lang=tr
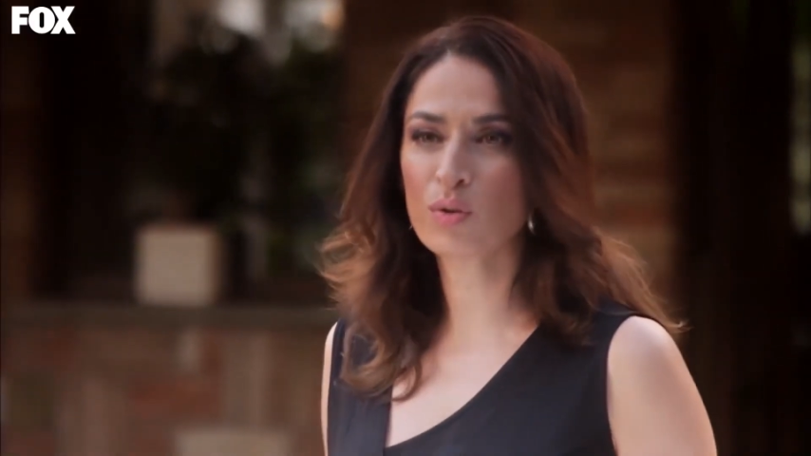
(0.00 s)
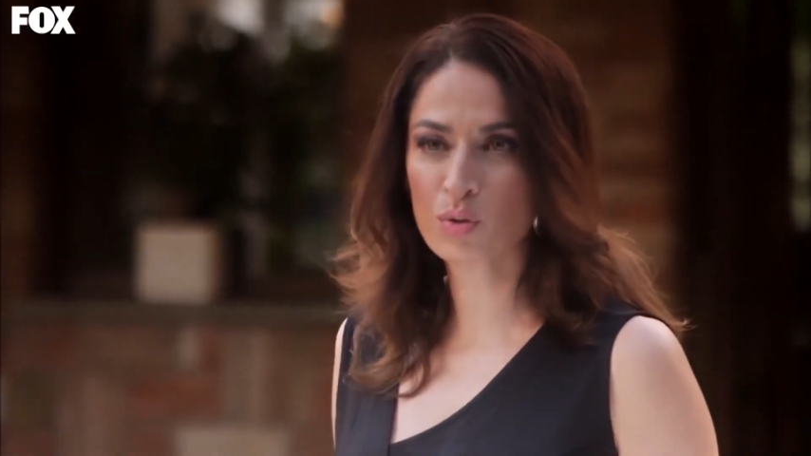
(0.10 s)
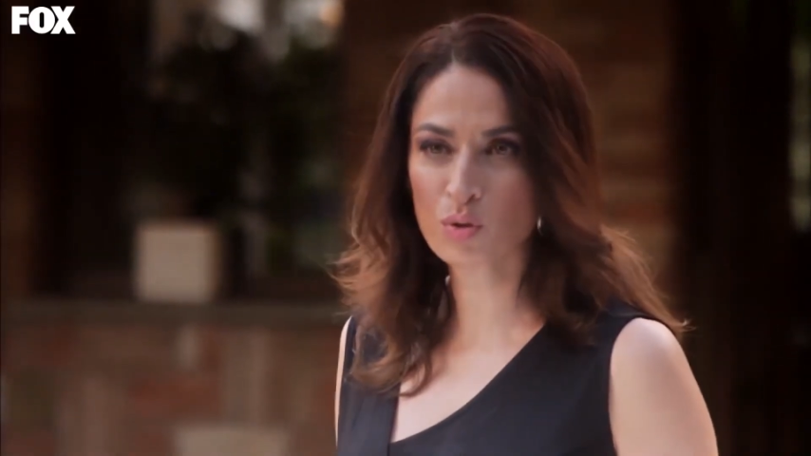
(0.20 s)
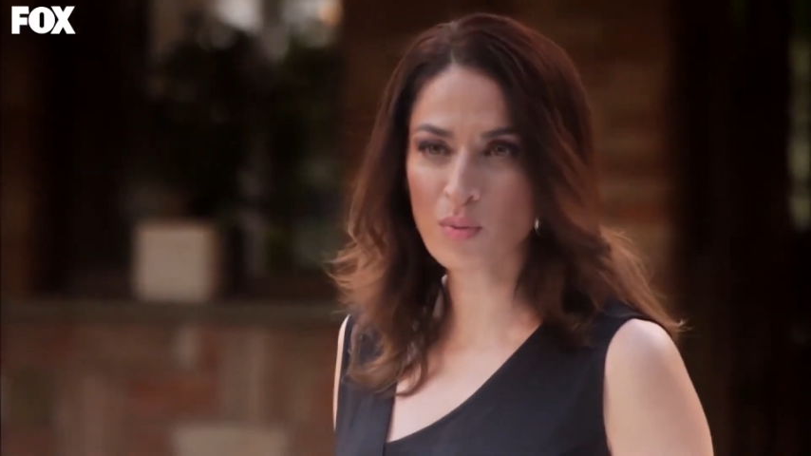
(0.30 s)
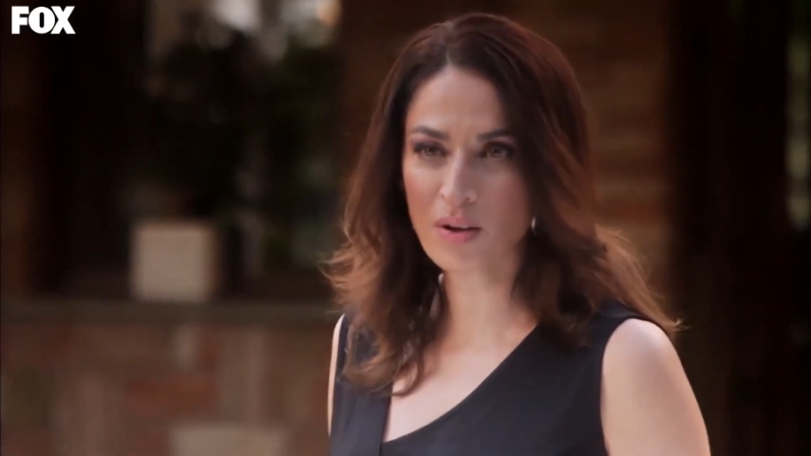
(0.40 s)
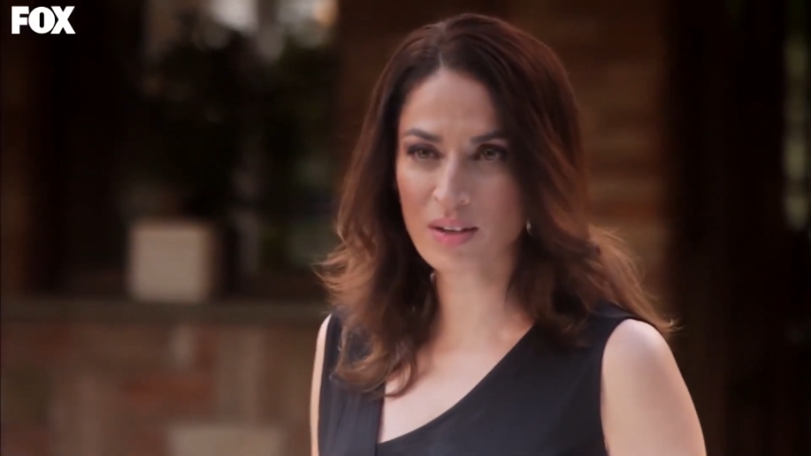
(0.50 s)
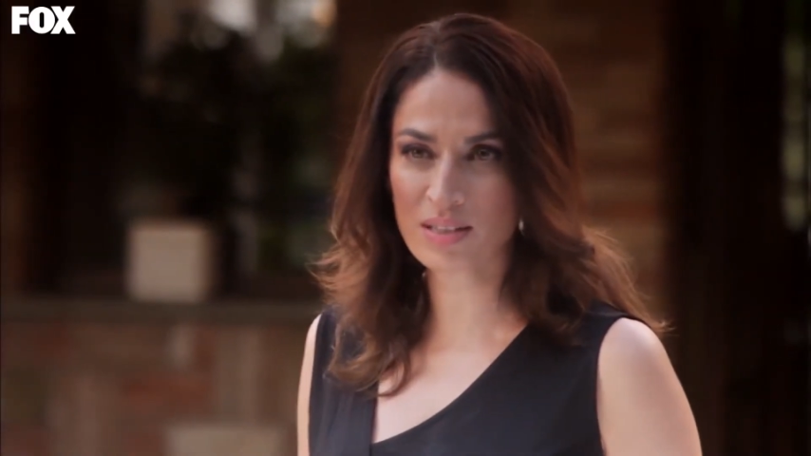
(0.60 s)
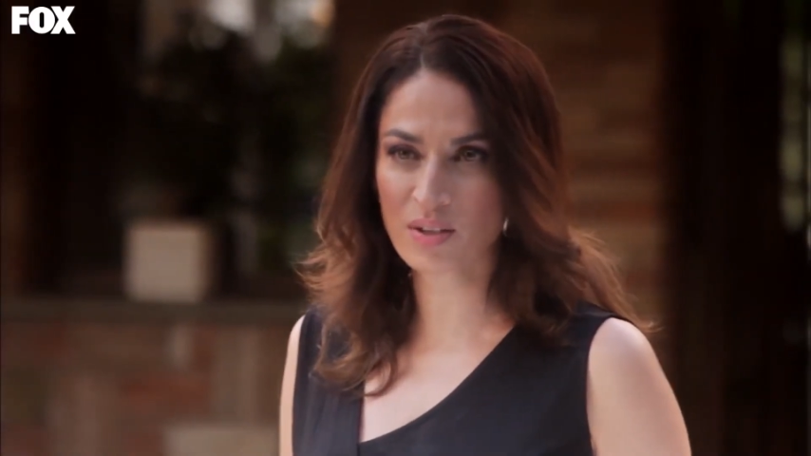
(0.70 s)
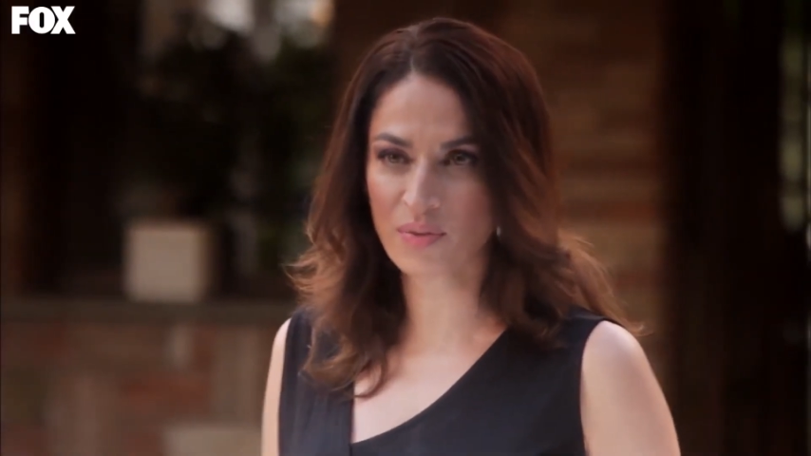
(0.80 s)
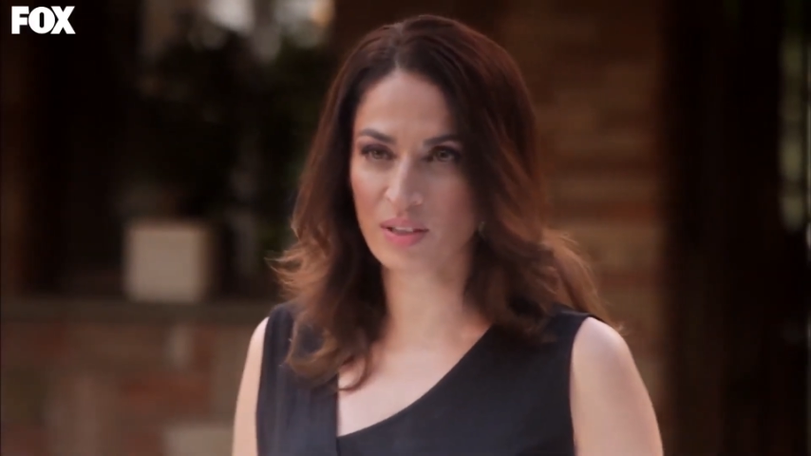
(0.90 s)
üstüme
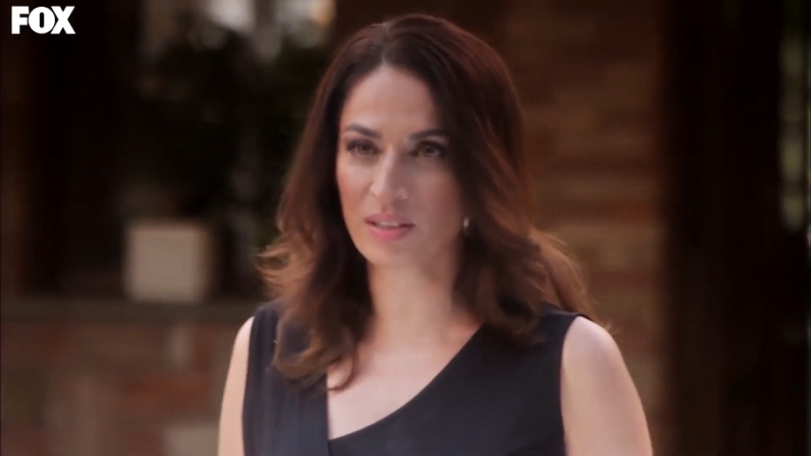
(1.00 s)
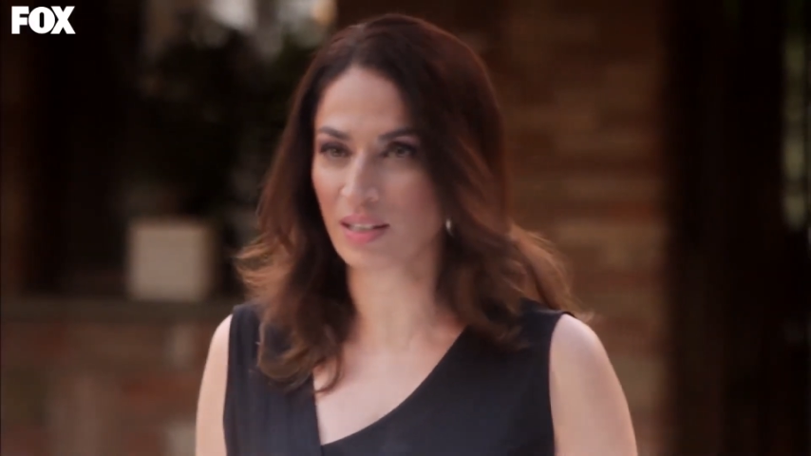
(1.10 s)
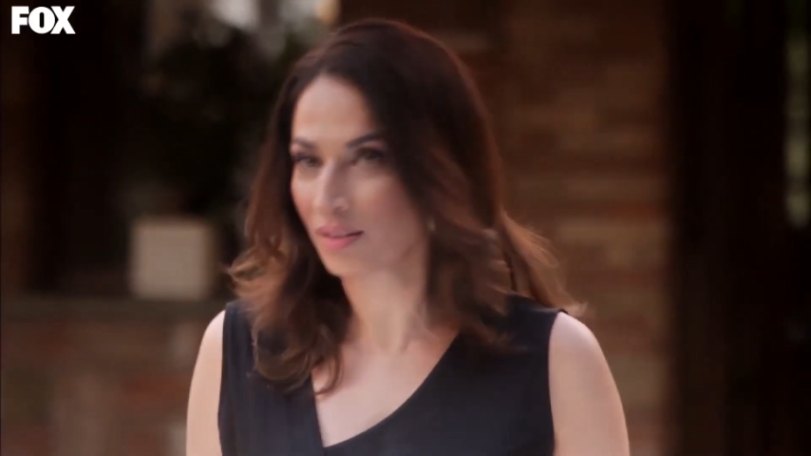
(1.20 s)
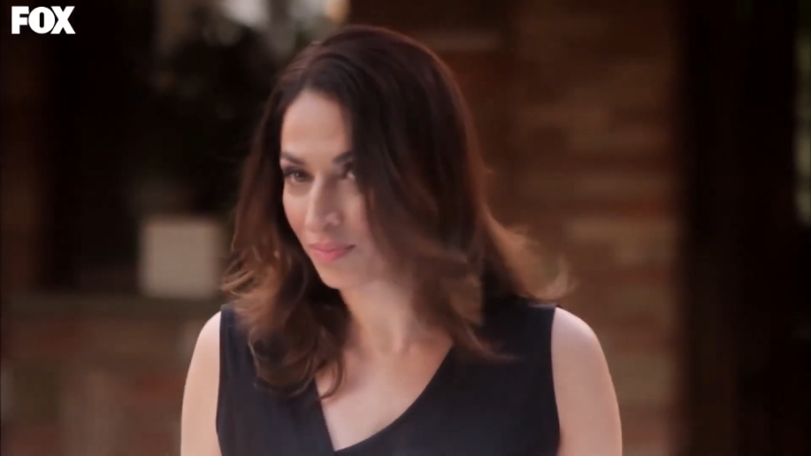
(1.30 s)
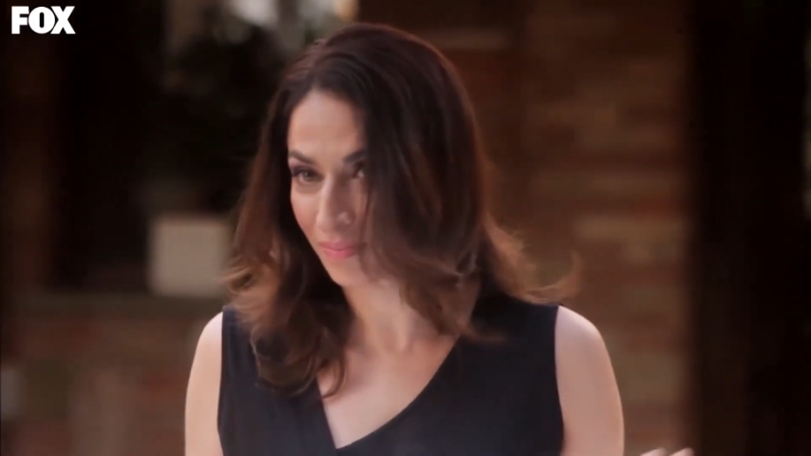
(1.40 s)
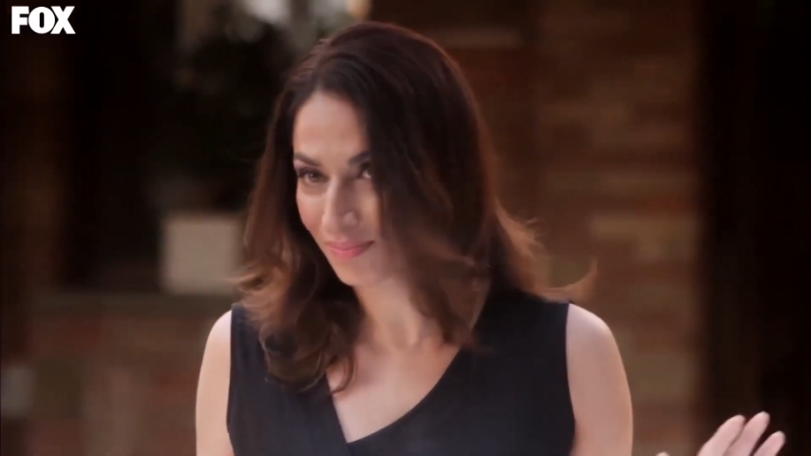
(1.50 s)
vazife değil.